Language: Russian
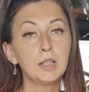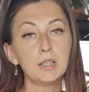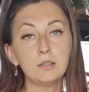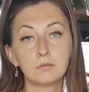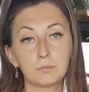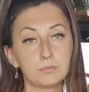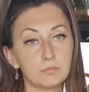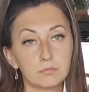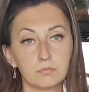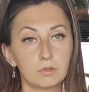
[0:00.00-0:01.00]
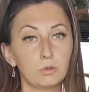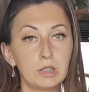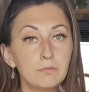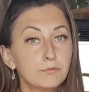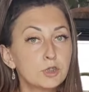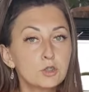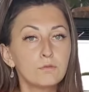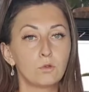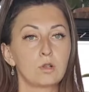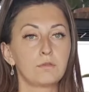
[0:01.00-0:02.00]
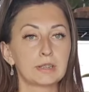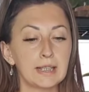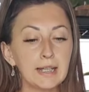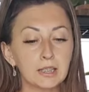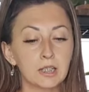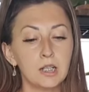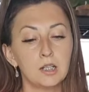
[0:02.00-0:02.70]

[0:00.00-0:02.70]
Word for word: и э, им всего хватает,